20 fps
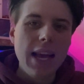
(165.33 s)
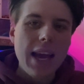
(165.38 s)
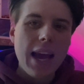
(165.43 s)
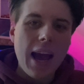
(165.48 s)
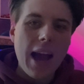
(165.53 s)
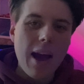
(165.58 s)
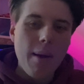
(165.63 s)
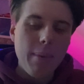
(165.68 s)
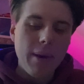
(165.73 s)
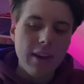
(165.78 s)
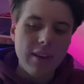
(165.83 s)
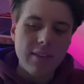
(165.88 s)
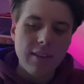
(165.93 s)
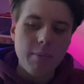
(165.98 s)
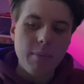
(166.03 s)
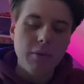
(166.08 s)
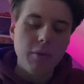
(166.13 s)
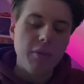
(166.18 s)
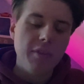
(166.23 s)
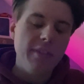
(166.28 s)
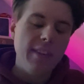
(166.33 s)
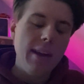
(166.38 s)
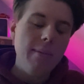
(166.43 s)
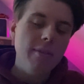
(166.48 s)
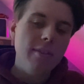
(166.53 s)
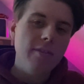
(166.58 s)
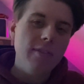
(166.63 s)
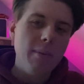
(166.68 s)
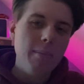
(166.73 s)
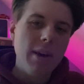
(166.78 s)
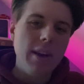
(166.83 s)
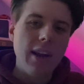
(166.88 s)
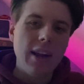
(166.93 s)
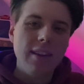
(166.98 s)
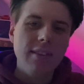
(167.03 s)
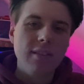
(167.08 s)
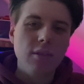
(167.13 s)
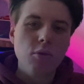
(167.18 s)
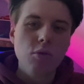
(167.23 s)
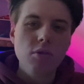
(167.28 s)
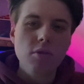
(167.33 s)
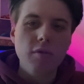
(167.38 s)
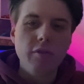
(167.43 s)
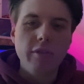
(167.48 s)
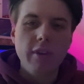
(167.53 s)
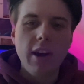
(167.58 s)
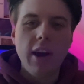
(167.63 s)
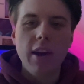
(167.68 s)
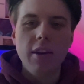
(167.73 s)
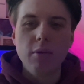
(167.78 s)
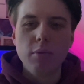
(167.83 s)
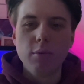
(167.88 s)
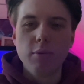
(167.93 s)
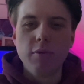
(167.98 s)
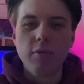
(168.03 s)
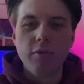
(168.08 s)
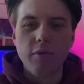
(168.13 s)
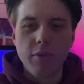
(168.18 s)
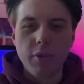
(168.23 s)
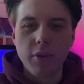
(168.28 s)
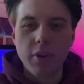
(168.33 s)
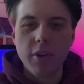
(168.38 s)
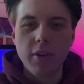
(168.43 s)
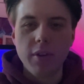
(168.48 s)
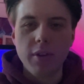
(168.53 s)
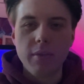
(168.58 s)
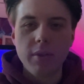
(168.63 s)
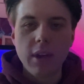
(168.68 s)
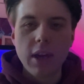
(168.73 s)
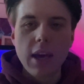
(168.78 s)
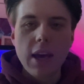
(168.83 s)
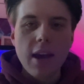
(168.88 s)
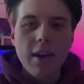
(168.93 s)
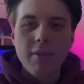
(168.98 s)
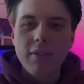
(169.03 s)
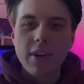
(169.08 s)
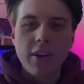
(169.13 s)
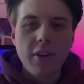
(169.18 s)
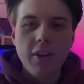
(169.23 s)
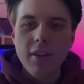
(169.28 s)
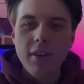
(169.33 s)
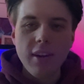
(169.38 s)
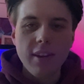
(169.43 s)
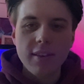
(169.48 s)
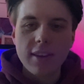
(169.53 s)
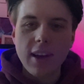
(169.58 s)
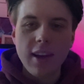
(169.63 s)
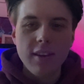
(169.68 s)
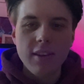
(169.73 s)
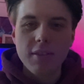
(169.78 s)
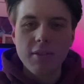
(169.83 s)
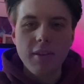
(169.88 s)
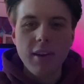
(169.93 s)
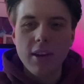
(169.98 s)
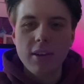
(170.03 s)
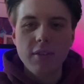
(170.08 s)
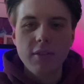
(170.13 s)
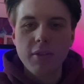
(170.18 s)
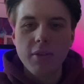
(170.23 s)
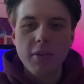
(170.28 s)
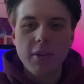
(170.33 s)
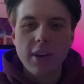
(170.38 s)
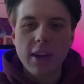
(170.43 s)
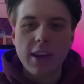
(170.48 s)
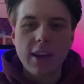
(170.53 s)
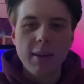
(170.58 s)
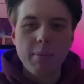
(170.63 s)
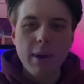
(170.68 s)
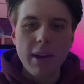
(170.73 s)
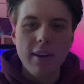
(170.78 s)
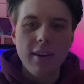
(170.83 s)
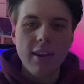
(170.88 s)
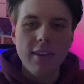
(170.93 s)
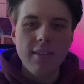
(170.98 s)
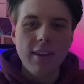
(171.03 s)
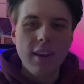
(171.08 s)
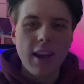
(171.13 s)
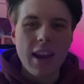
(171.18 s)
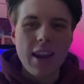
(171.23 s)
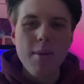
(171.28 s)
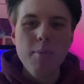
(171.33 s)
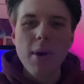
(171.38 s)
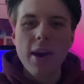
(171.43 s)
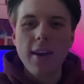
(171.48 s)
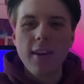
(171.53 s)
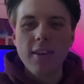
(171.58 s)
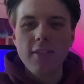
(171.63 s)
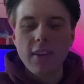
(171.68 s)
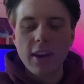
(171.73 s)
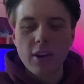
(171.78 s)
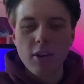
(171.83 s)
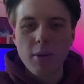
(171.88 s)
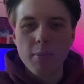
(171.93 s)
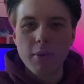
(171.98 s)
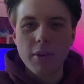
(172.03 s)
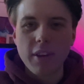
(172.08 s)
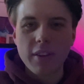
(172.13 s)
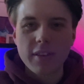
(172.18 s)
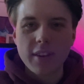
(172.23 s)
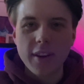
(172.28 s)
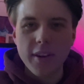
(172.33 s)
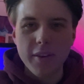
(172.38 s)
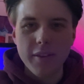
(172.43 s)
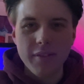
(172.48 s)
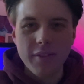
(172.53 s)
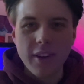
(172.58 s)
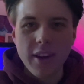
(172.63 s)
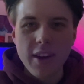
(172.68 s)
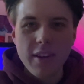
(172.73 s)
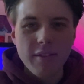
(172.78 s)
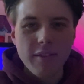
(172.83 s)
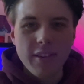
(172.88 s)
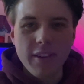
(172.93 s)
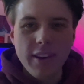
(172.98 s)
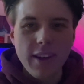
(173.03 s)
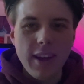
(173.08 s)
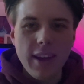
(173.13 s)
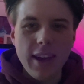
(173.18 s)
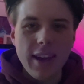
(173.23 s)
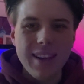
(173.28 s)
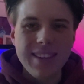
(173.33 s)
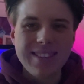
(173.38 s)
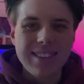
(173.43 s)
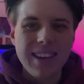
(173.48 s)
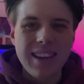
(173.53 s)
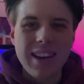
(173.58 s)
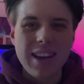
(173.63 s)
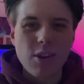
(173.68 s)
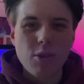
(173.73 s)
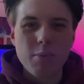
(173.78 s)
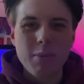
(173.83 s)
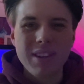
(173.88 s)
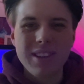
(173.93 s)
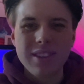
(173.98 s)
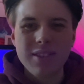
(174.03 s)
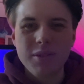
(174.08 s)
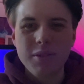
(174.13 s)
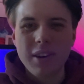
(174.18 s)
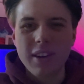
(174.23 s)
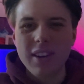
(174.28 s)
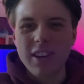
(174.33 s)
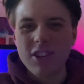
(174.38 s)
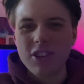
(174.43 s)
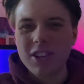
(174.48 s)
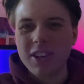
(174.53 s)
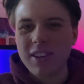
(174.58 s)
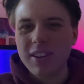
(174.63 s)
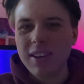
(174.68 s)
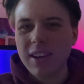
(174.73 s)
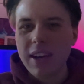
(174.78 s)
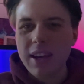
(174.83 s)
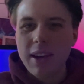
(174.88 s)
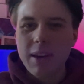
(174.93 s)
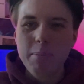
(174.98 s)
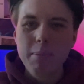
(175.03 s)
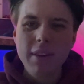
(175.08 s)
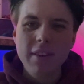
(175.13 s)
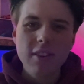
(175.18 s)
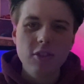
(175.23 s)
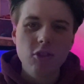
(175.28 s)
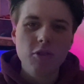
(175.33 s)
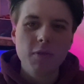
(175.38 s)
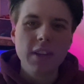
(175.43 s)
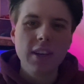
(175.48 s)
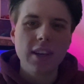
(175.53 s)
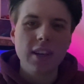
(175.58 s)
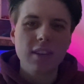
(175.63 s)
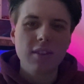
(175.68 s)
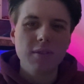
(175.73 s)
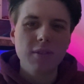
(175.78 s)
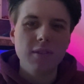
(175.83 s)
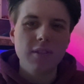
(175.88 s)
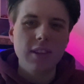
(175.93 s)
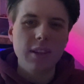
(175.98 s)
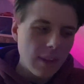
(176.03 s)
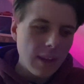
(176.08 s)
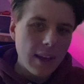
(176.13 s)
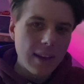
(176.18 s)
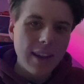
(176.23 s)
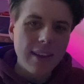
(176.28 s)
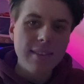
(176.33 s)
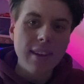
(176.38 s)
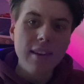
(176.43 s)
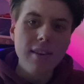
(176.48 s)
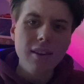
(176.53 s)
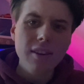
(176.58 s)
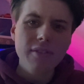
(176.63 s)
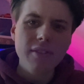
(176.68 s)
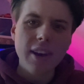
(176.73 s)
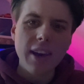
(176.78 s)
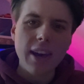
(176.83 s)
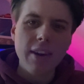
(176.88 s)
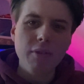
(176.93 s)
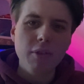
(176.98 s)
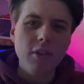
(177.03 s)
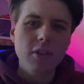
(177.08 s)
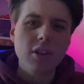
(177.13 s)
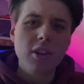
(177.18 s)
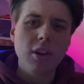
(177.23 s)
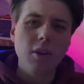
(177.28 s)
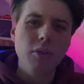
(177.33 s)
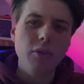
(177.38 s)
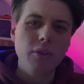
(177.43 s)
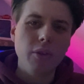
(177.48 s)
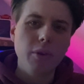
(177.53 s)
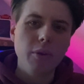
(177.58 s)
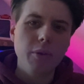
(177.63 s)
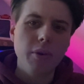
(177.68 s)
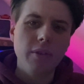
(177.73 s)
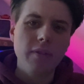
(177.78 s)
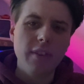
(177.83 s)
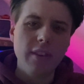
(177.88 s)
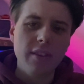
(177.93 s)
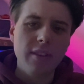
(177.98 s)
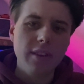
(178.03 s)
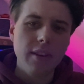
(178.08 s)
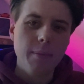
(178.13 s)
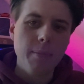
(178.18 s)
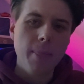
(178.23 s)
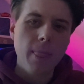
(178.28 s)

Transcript: Aber ich sag mal so, selbst wenn man als Kunde vorher anrufen würde, wir können das gar nicht so lange zurücklegen. Ich meine, in der Zeit hätte immer irgendwer kommen und das kaufen. Von daher ist seine Argumentation an der Stelle ein bisschen schwierig zu sehen. Das andere war, er wollte 1000 Euro investieren.